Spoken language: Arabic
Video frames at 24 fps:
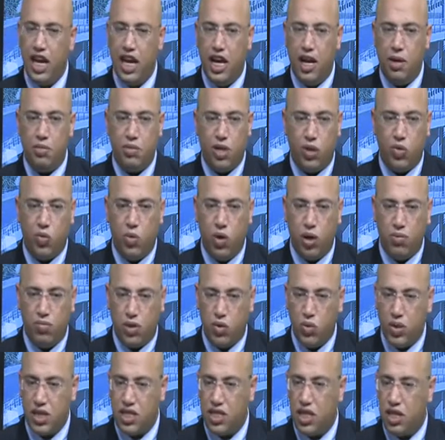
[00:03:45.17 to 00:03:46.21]
اللي
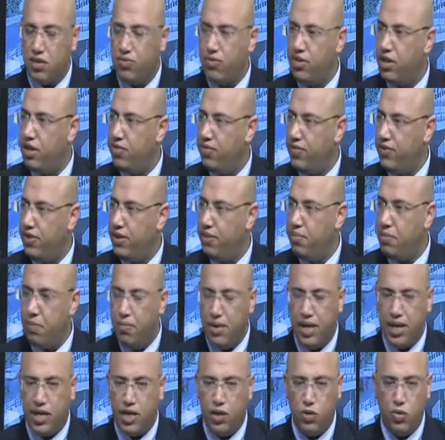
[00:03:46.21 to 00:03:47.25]
بتتوسط في
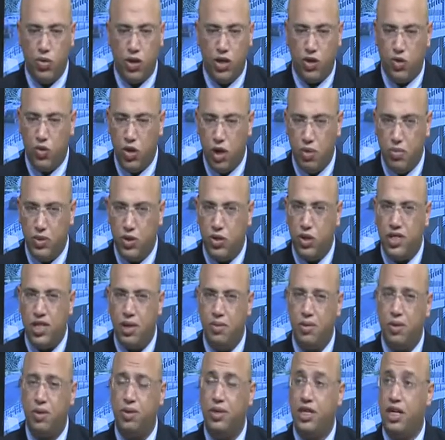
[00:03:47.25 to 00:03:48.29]
المملكه والكل بده
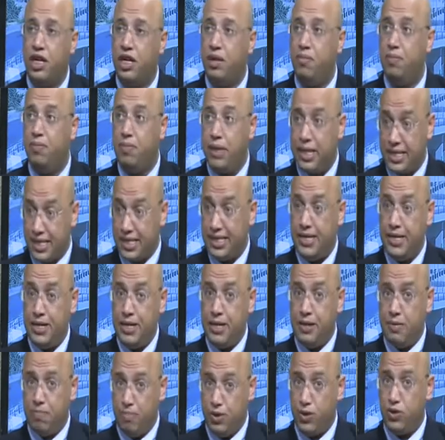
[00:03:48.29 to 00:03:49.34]
الجامعه الاردنيه بس
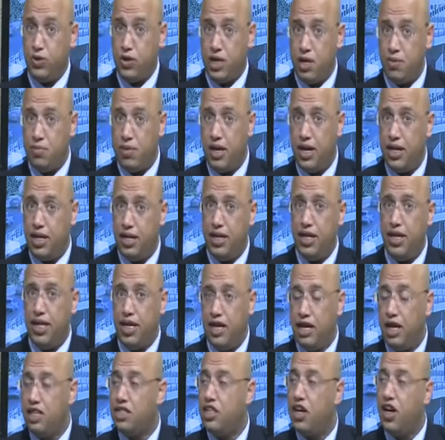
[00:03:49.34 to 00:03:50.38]
برضه كمان
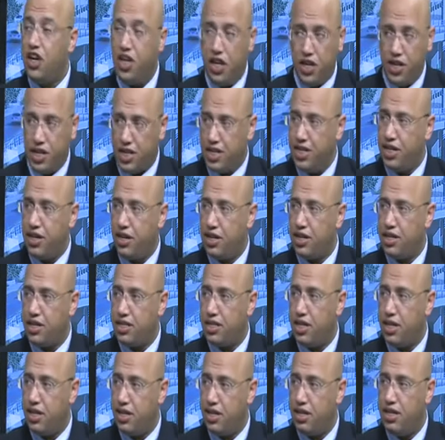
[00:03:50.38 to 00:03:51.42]
الاسعار عندنا كثير
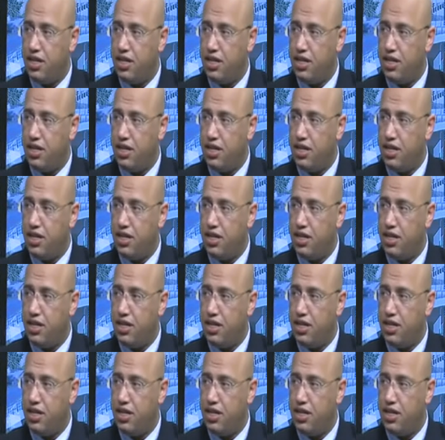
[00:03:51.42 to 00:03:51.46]
رخيصه